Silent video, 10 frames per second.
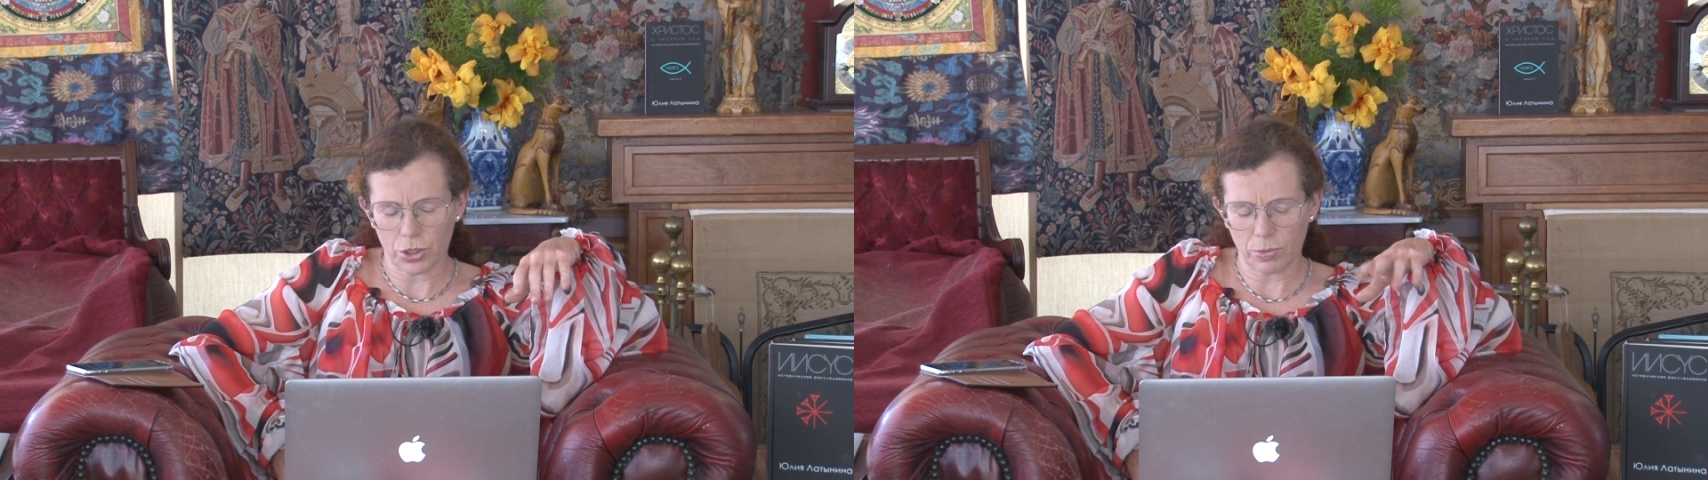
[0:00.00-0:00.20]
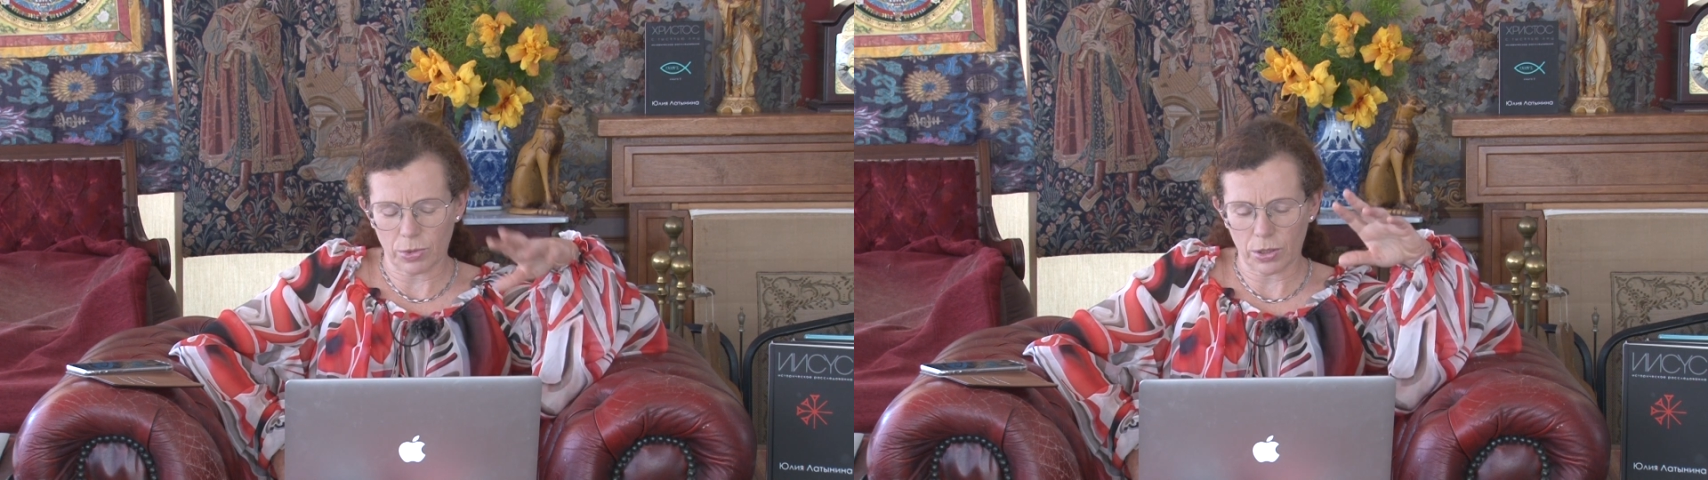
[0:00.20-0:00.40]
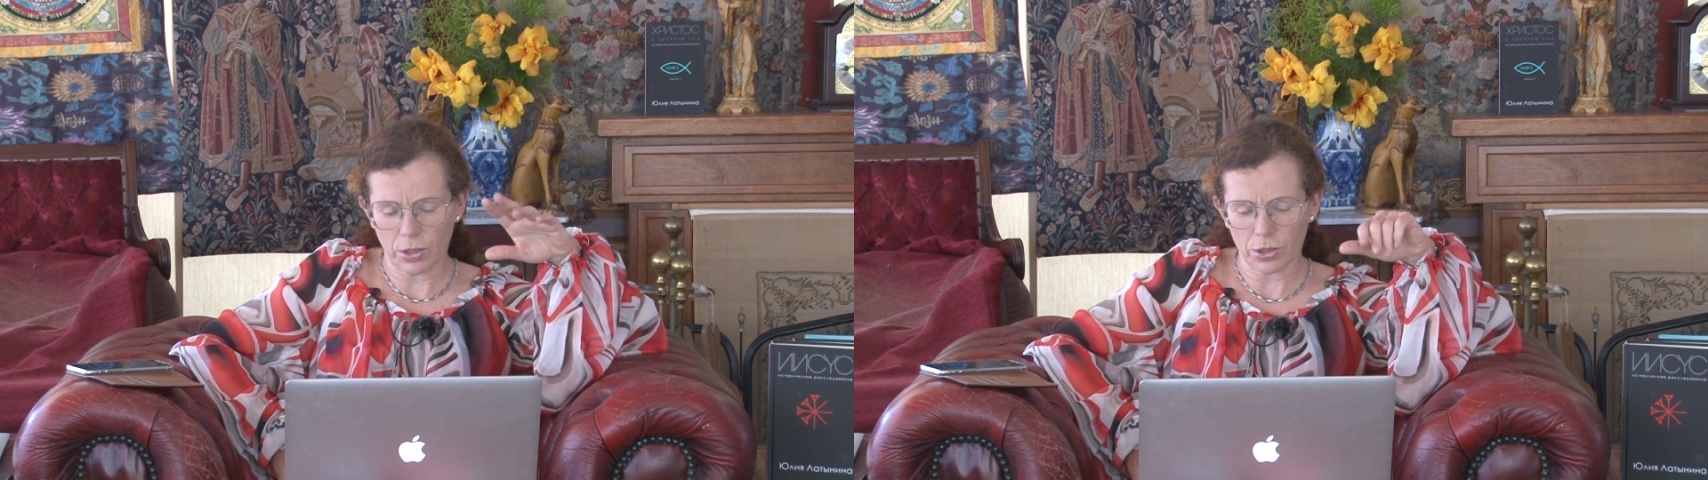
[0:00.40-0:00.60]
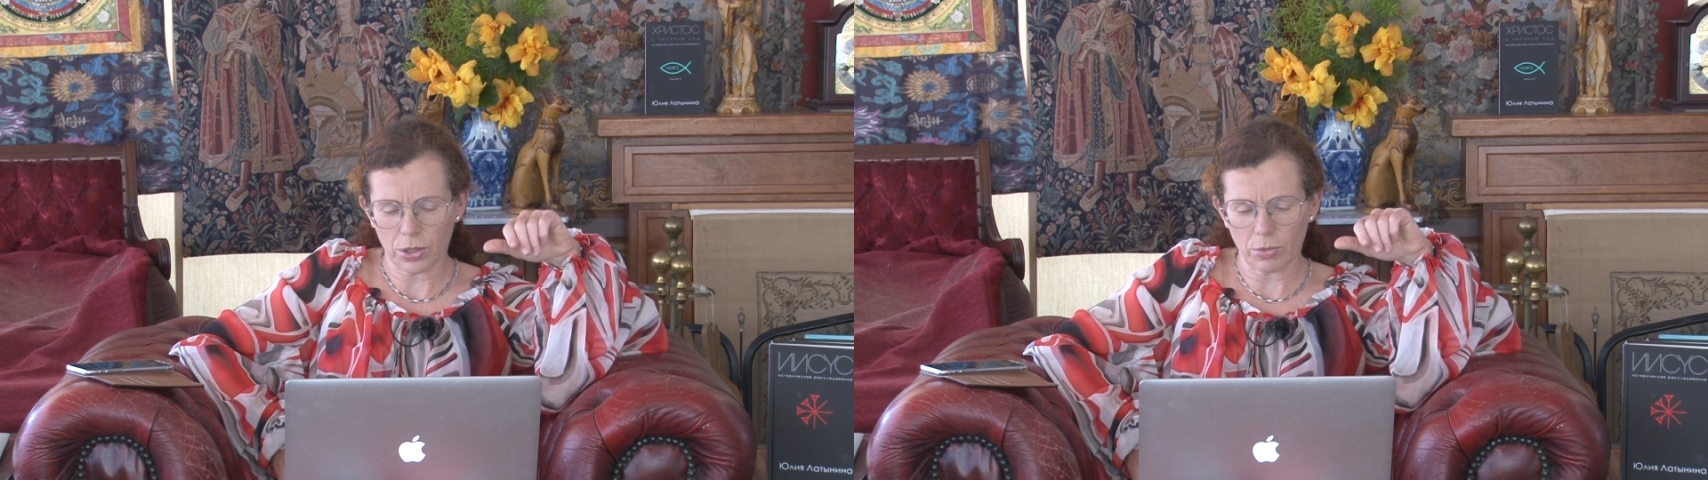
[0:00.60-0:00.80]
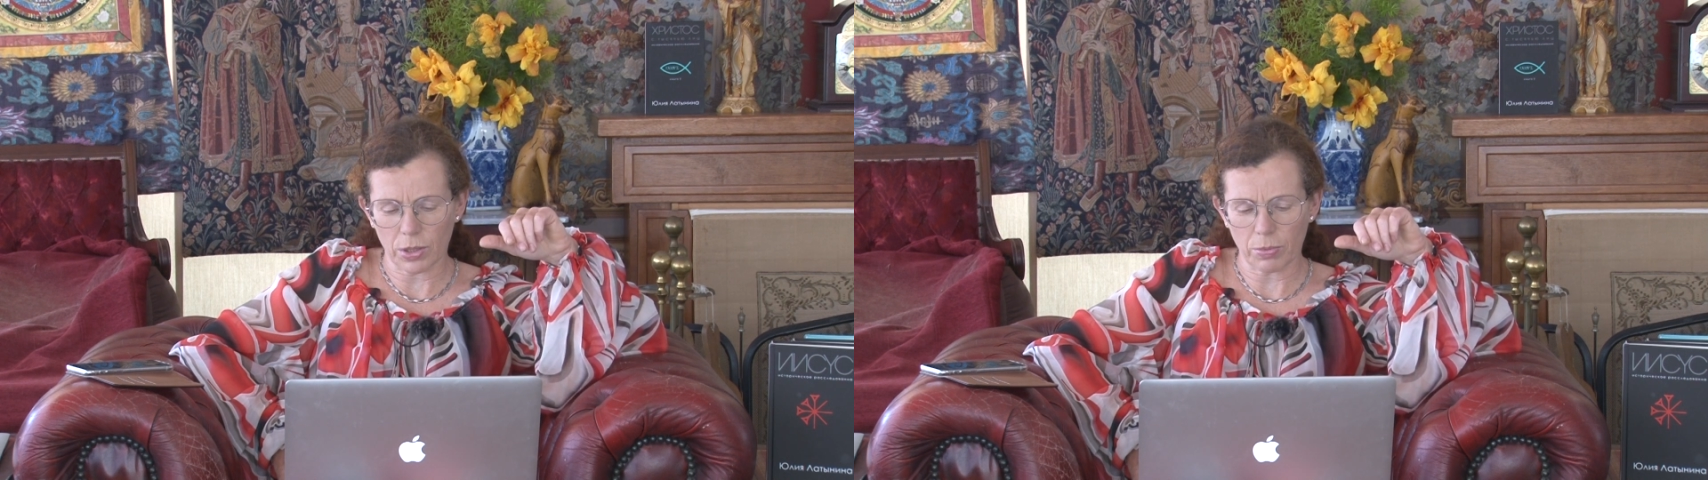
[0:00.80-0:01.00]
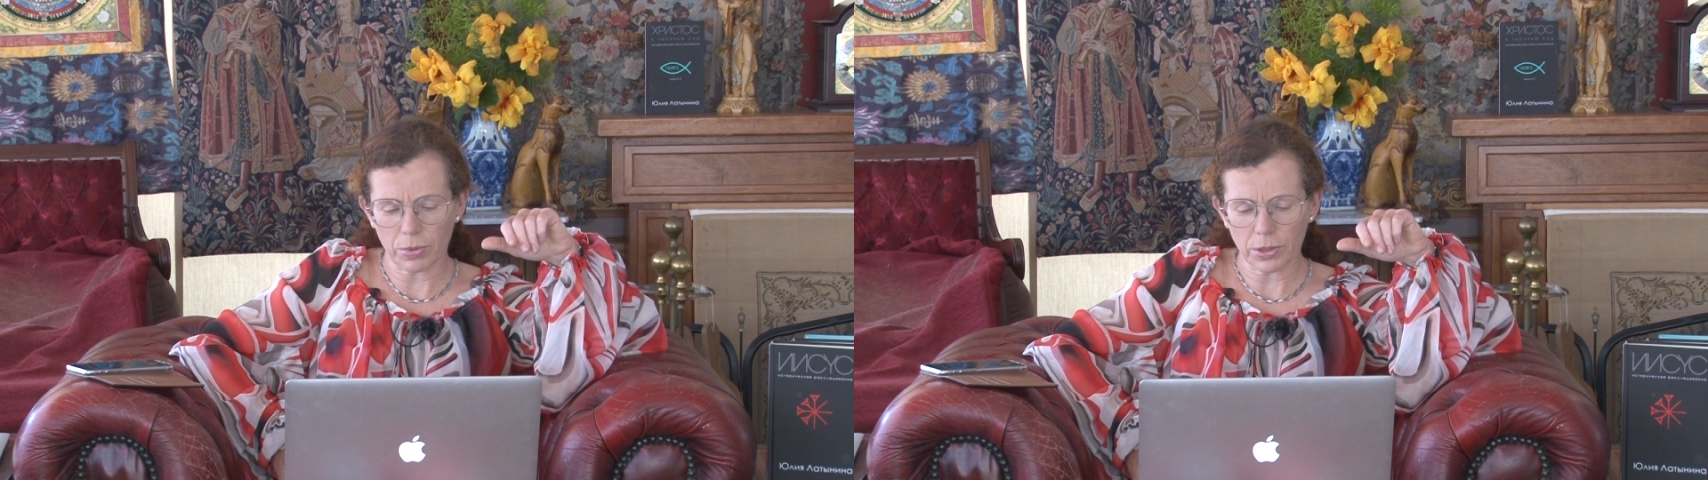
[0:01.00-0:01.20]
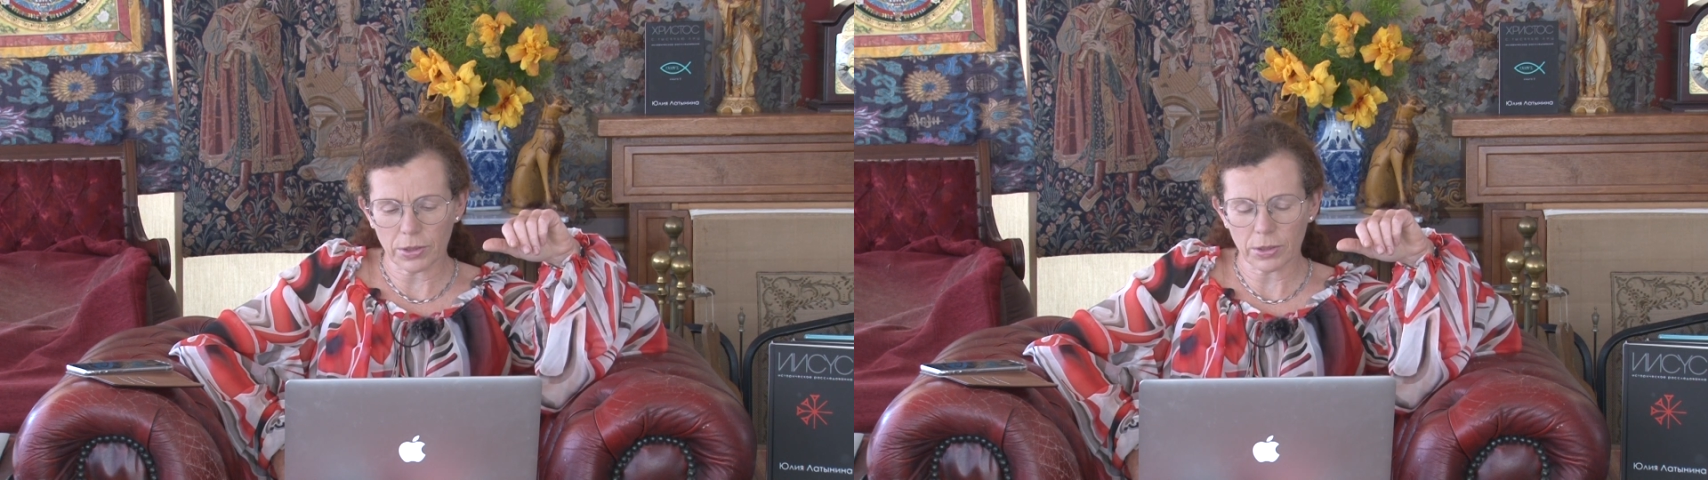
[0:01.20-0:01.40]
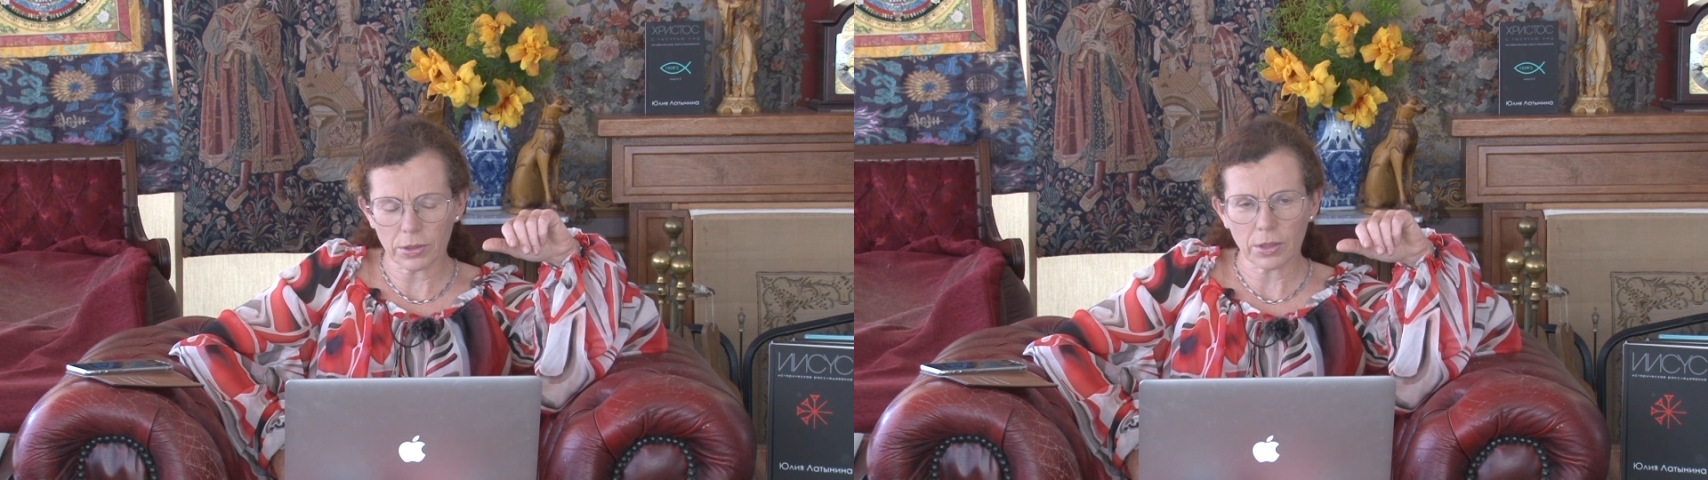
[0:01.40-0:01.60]
чем она должна была
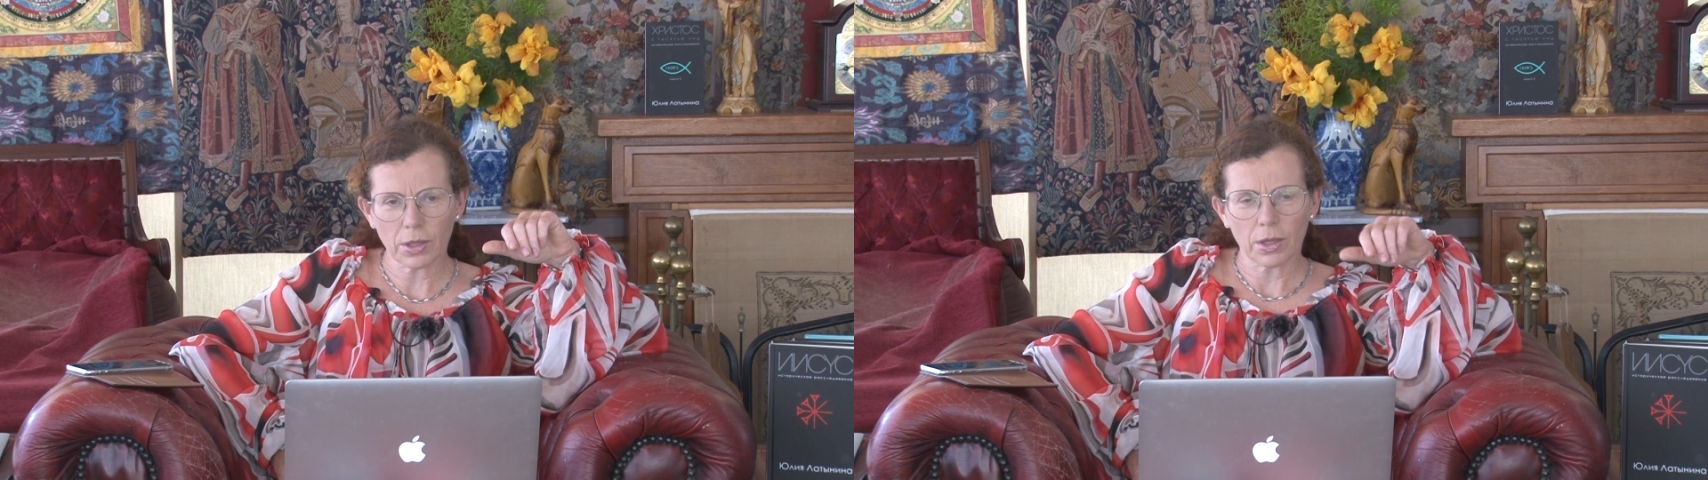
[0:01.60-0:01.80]
полететь,